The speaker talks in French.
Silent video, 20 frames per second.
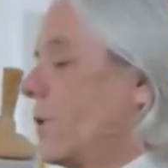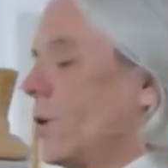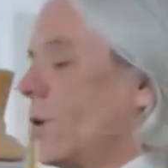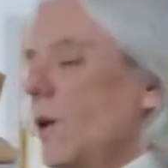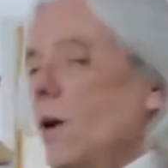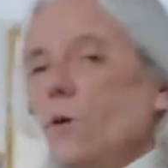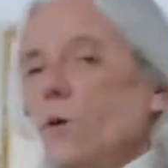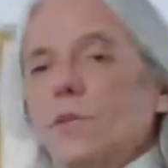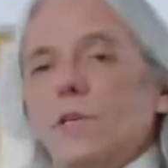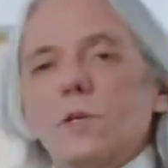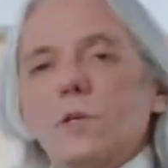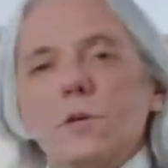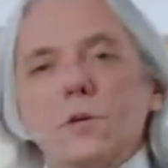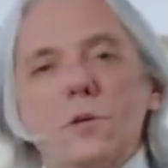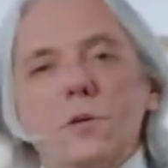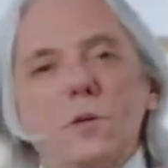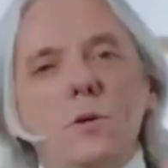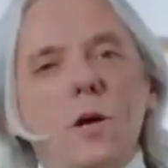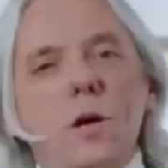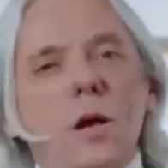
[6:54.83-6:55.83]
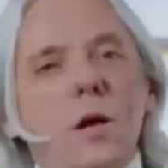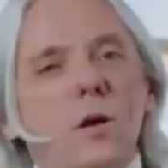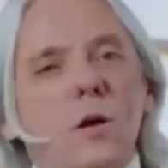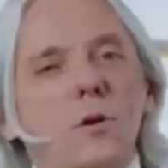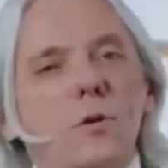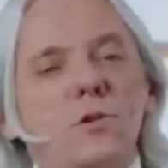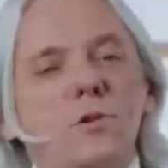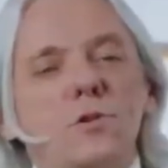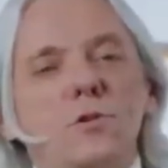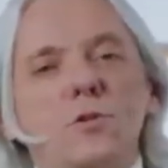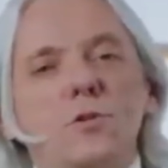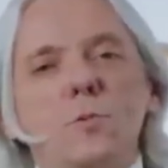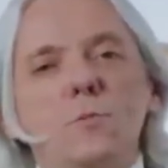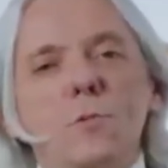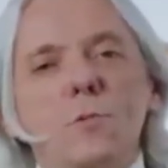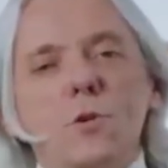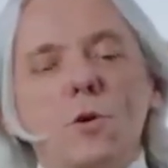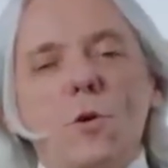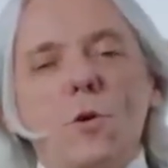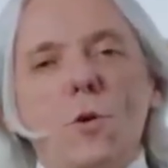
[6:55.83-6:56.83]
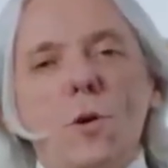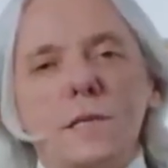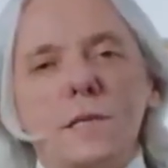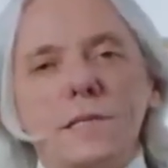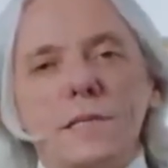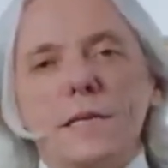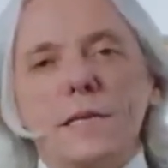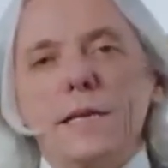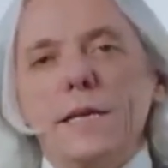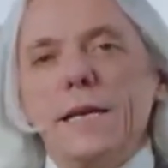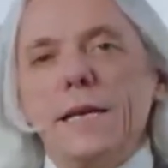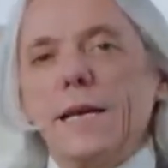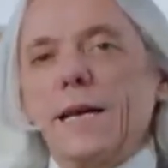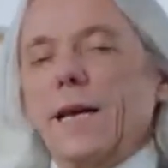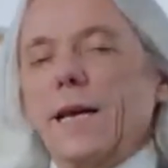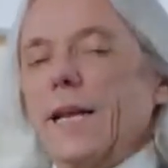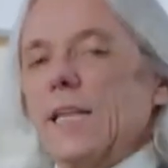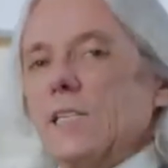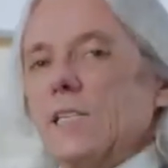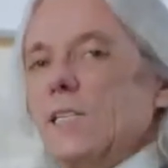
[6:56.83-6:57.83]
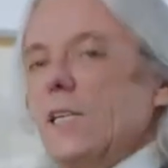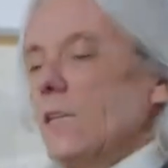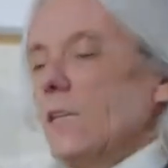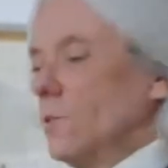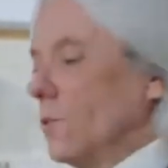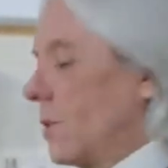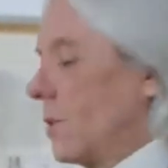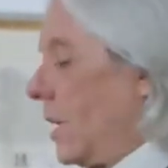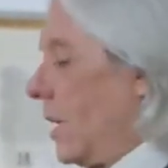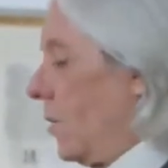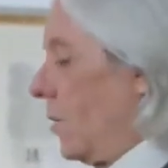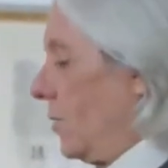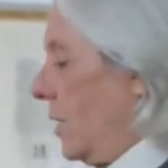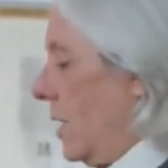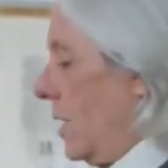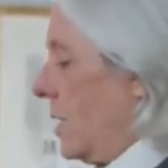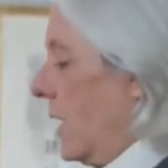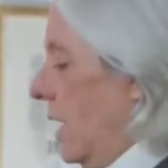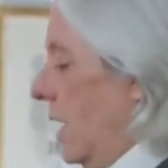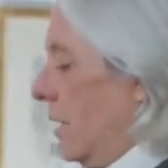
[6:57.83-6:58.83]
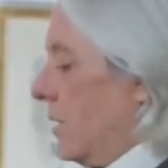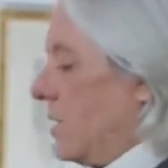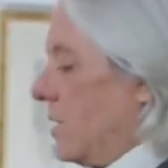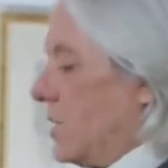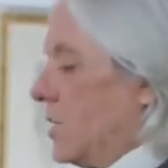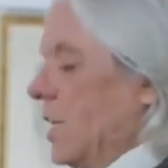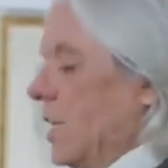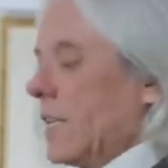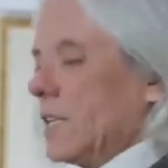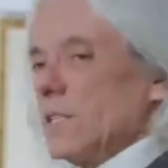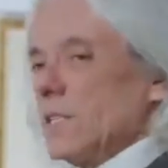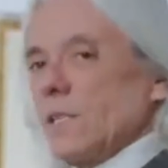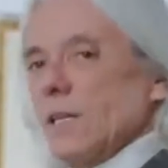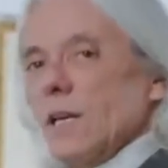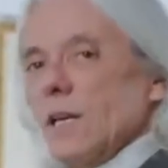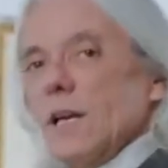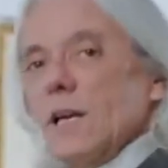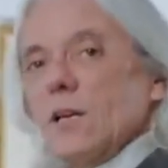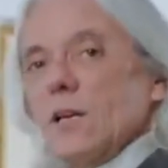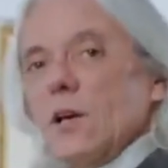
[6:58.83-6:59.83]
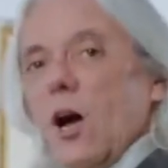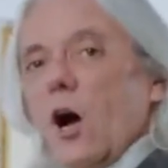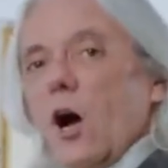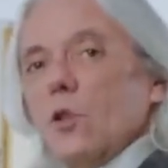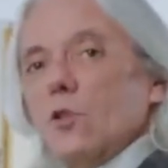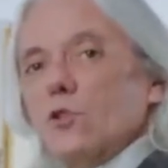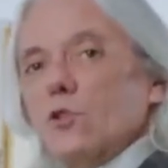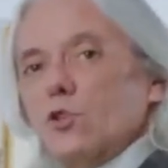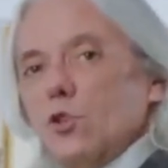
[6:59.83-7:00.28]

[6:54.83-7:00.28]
Alors là, on est dans le costume croisé classique. Donc là, on est six on